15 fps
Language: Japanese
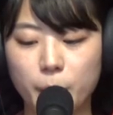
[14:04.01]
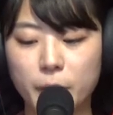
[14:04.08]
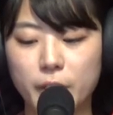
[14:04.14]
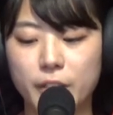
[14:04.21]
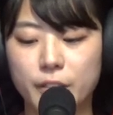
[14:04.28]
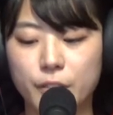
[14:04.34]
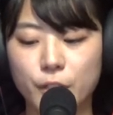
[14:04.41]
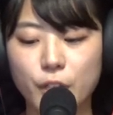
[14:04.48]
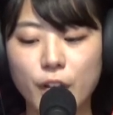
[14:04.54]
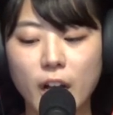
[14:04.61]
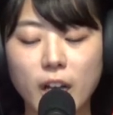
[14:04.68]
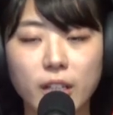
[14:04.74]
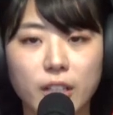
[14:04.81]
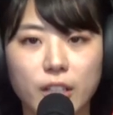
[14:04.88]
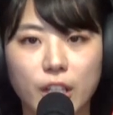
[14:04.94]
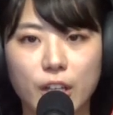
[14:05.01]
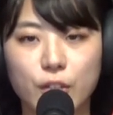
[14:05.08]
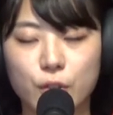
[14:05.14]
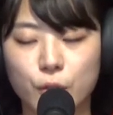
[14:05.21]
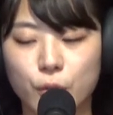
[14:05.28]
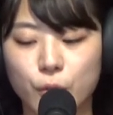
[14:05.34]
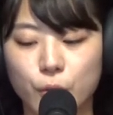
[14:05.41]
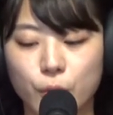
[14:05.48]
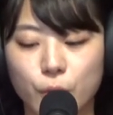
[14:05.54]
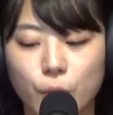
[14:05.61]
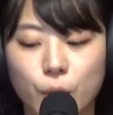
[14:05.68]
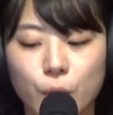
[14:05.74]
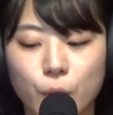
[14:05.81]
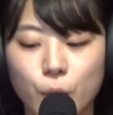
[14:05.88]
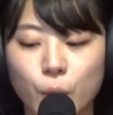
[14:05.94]
り炊飯器で作る
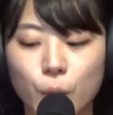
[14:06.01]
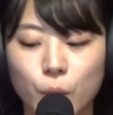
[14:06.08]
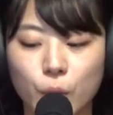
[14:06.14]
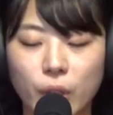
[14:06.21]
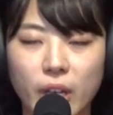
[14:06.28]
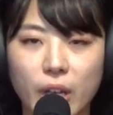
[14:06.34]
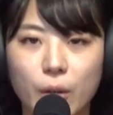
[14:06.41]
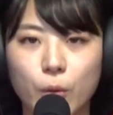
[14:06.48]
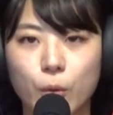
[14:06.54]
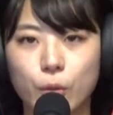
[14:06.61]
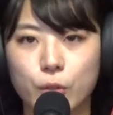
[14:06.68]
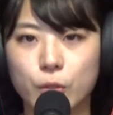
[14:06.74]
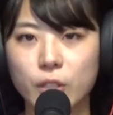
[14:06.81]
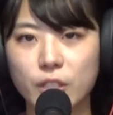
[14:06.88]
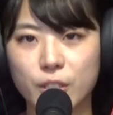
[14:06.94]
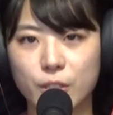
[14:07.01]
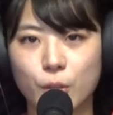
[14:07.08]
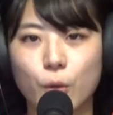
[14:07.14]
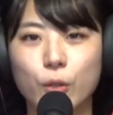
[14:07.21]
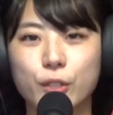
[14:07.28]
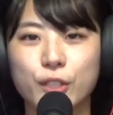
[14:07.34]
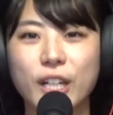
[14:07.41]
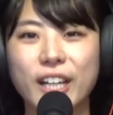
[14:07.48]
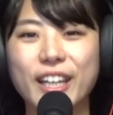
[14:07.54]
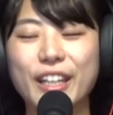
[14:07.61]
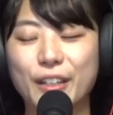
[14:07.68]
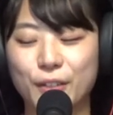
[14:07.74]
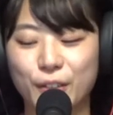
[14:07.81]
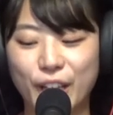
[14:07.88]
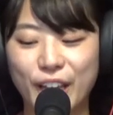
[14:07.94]
ということでこうスイッチを押すだけ
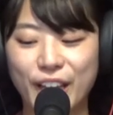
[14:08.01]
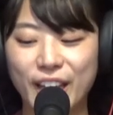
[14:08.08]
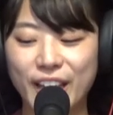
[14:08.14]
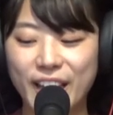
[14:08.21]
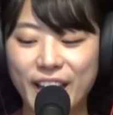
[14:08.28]
なので、